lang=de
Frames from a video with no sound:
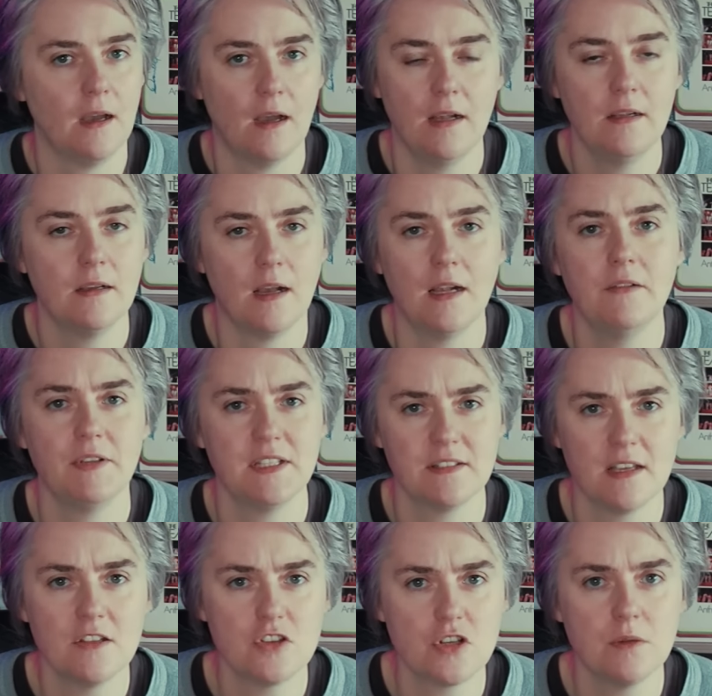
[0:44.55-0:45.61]
wenn es
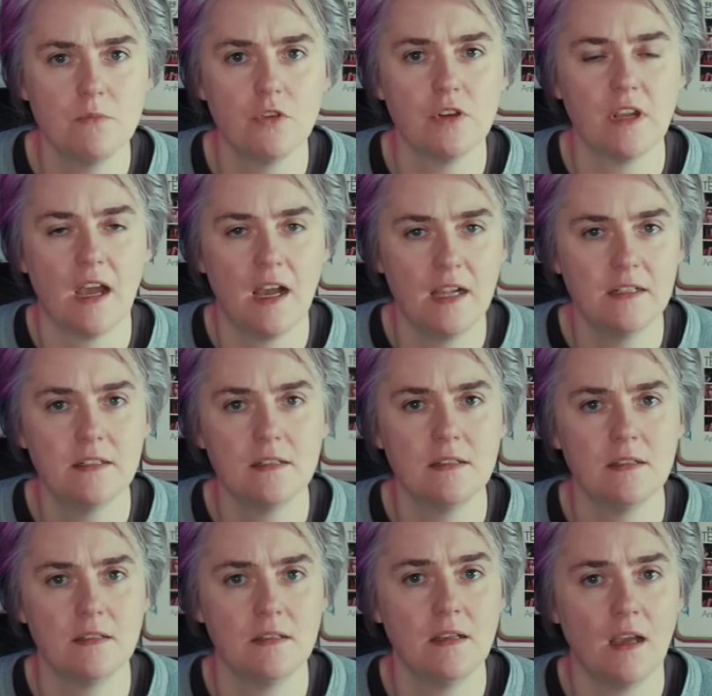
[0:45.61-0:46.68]
ganz schlimm wird,
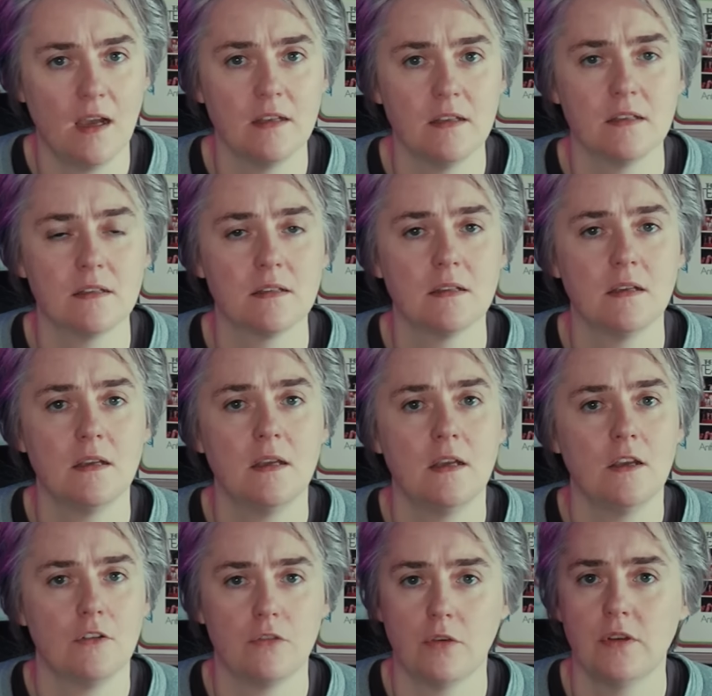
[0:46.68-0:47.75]
haltet die Hand
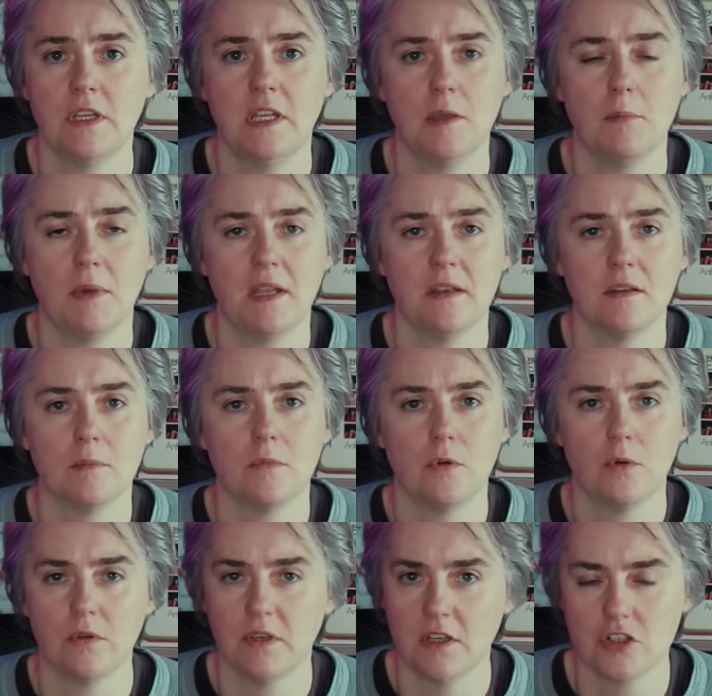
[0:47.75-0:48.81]
von jemandem
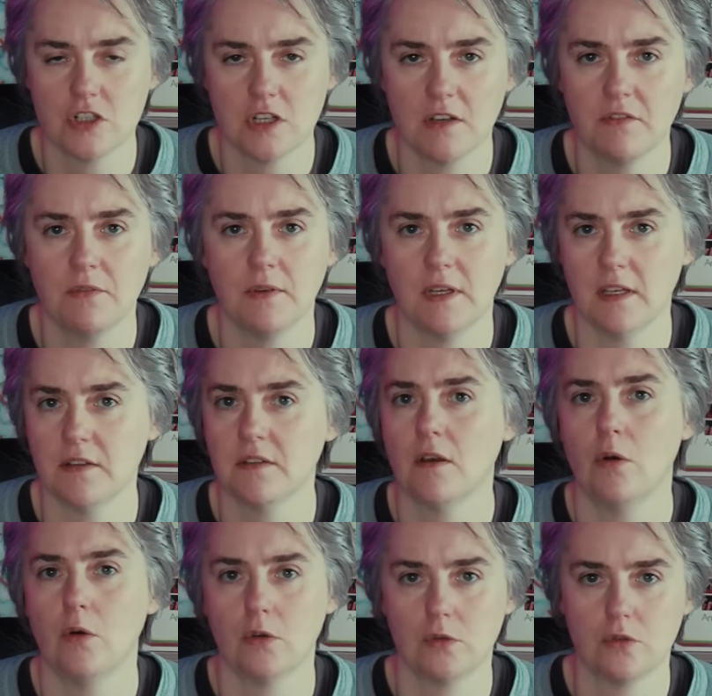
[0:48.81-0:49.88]
und dann schaffen wir das
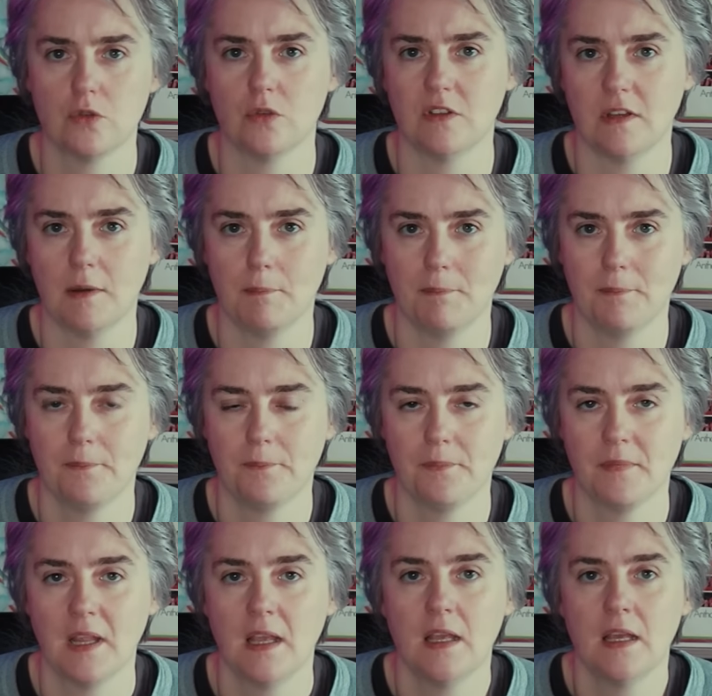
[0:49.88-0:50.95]
auch zusammen.
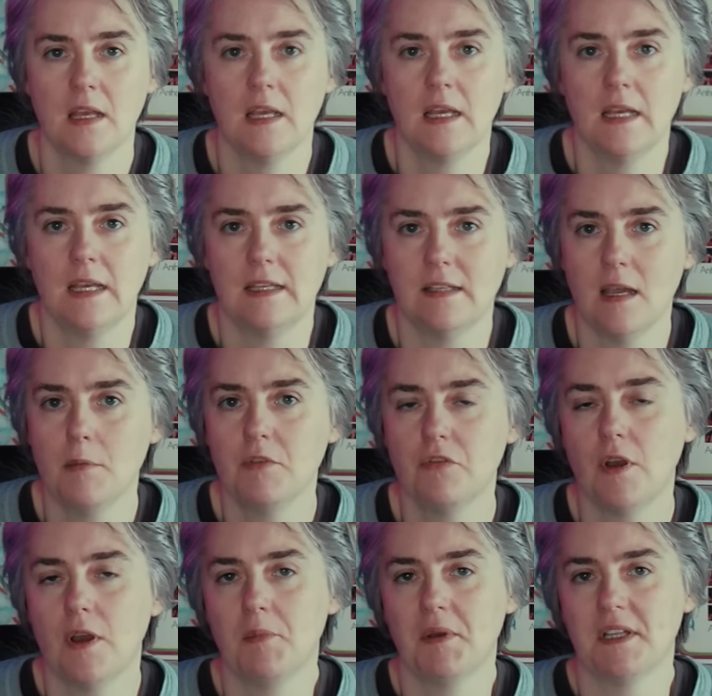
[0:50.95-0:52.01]
Ich habe
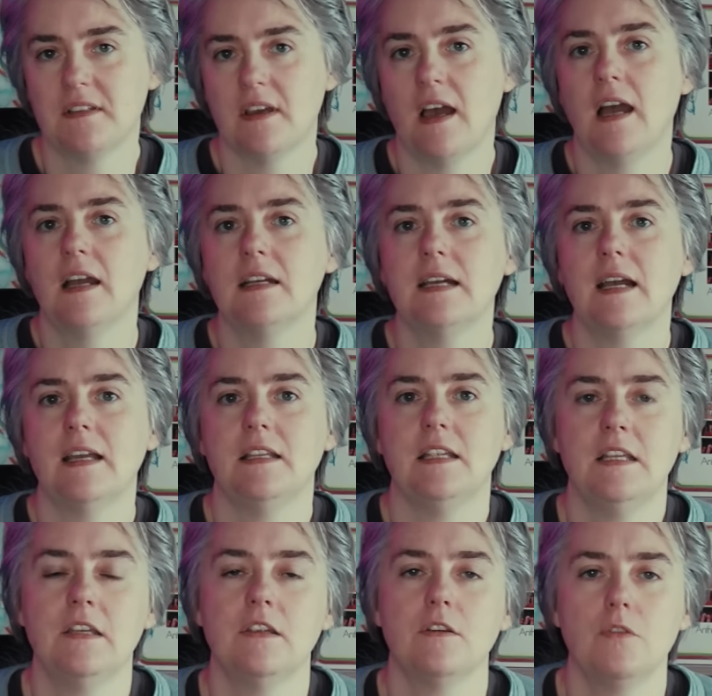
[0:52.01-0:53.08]
vor ein paar Tagen ein
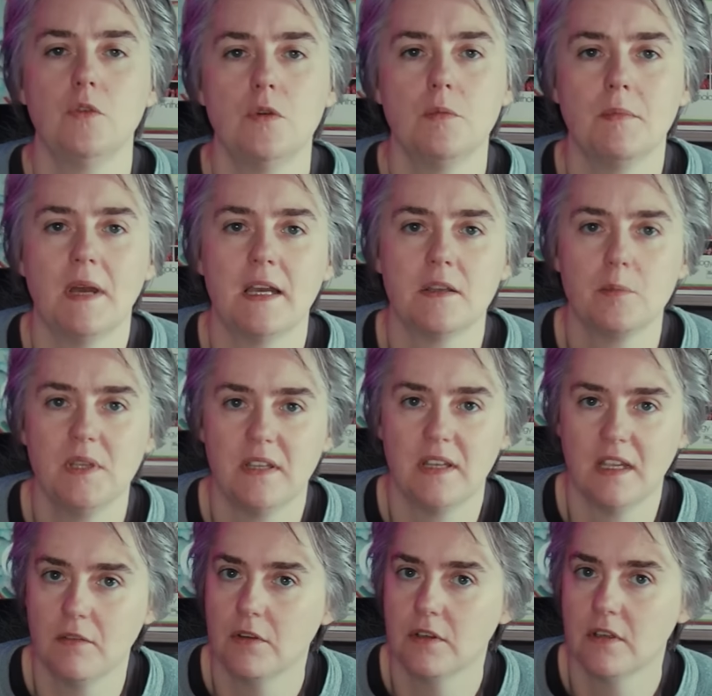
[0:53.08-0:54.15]
Interview gemacht mit
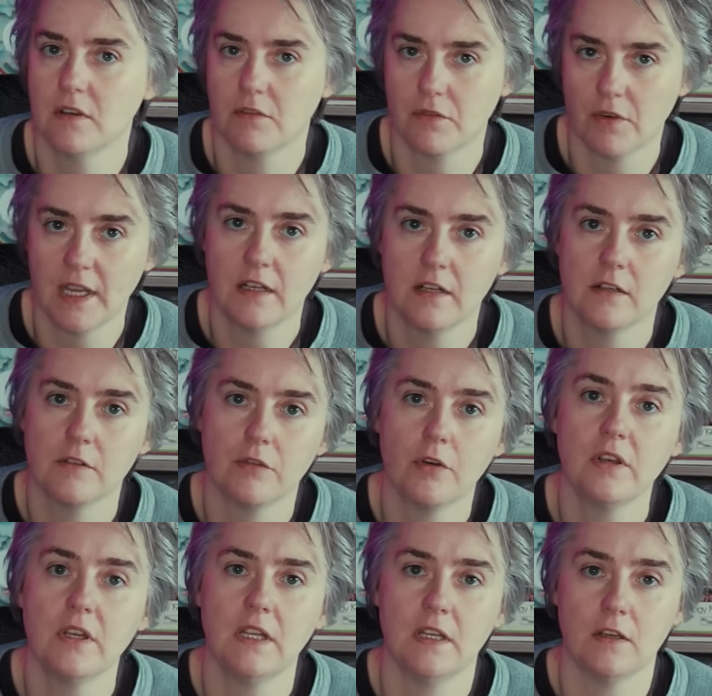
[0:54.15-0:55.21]
David Frankel
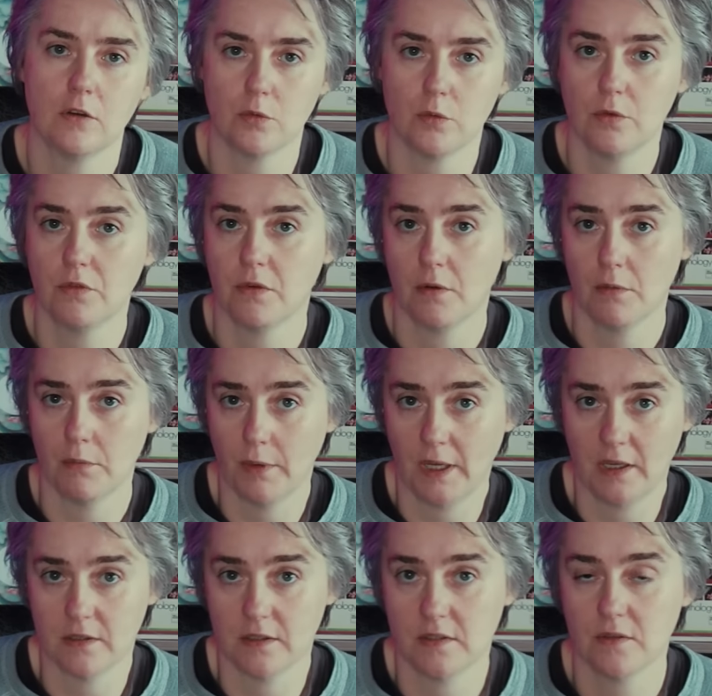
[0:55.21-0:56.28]
von Inner Groove
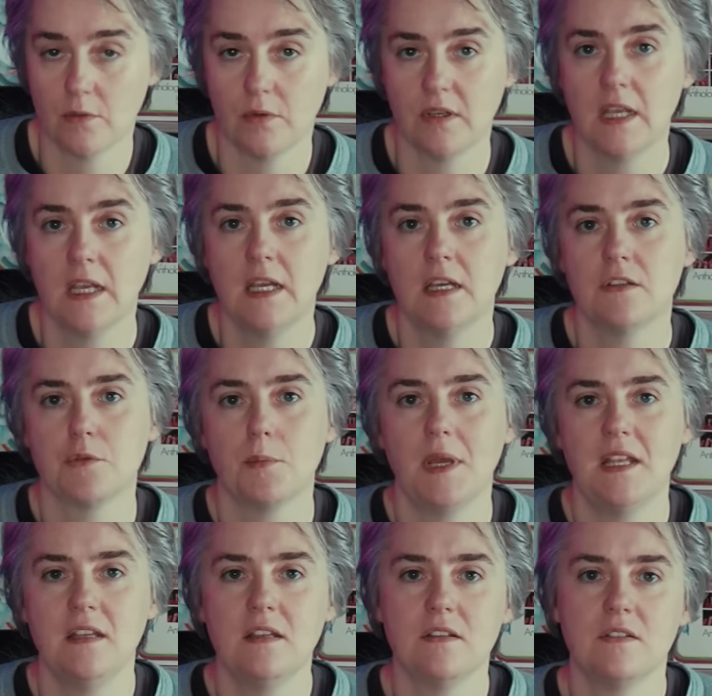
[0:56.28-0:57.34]
Records. Und zum
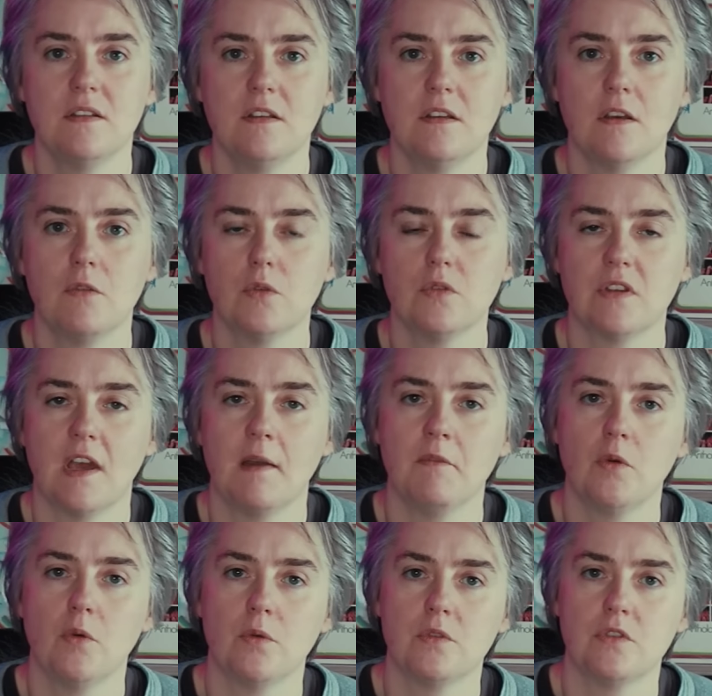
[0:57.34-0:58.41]
Ende des Interviews haben
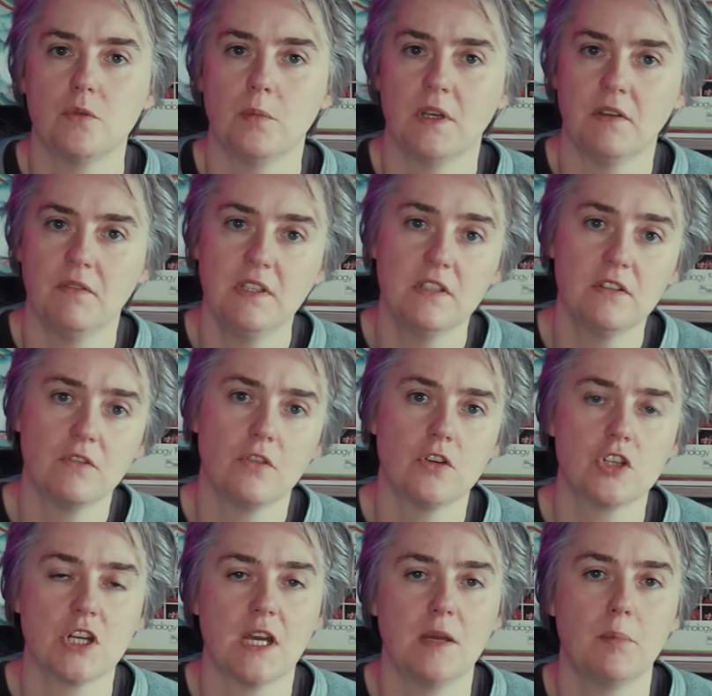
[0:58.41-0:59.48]
wir uns über Gewichte von
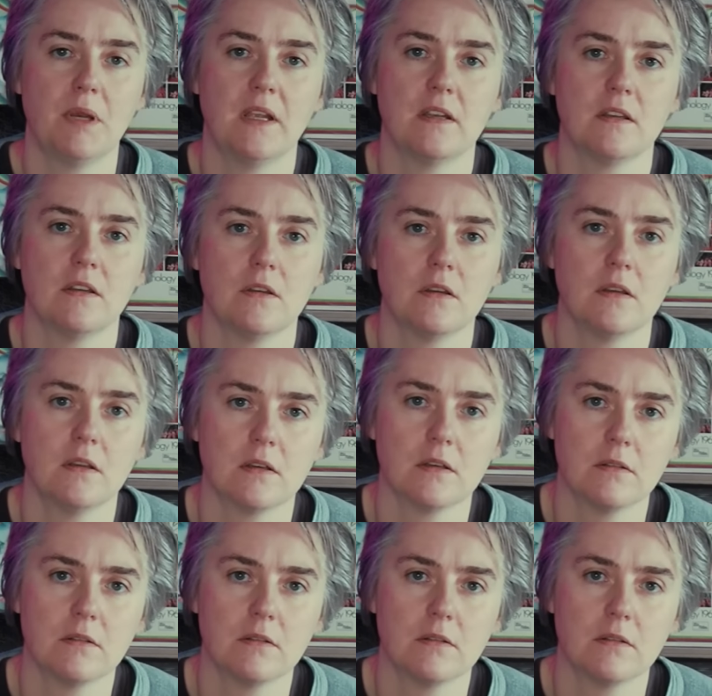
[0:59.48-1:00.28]
Schallplatten